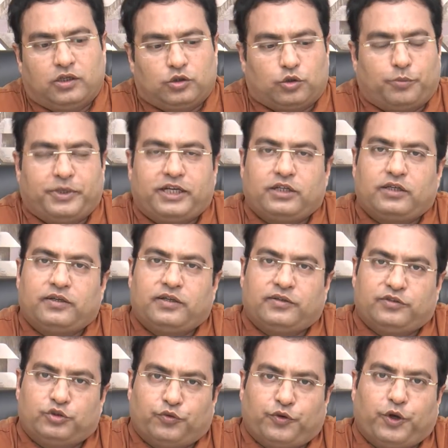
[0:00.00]
तो मेरे
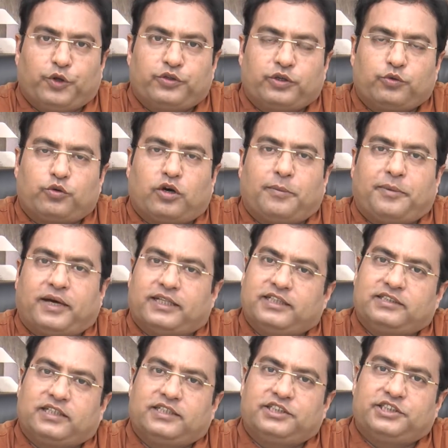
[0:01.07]
जो वीडियोस हैं उनको आप अधिक
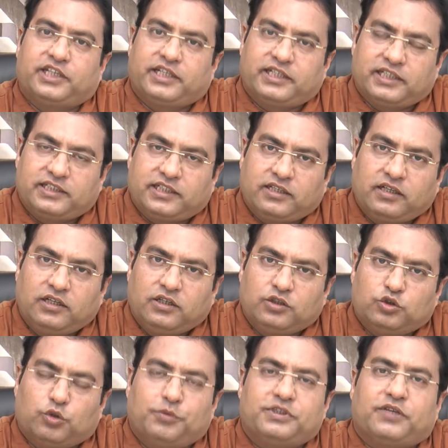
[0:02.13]
से अधिक शेयर कीजिए
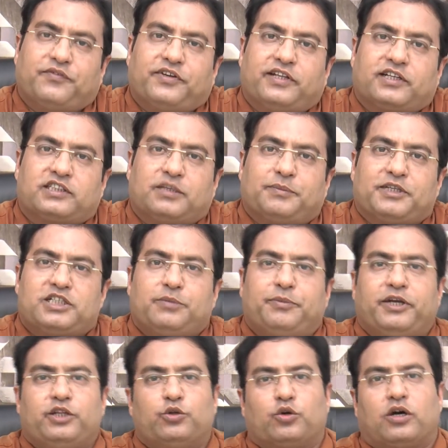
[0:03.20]
जो भी सफ़ेदक से पेशेंट
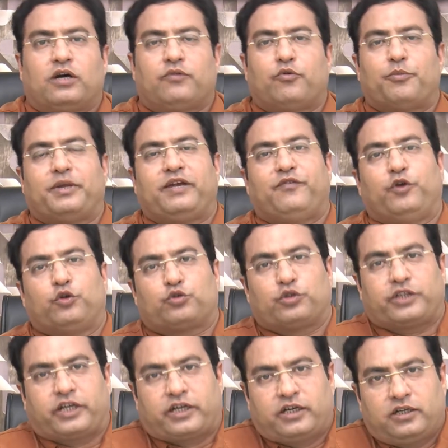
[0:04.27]
पीड़ित होगा वो मेरे वीडियोज़ को
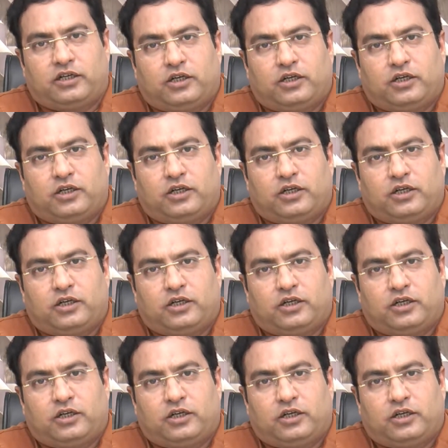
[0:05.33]
देखेगा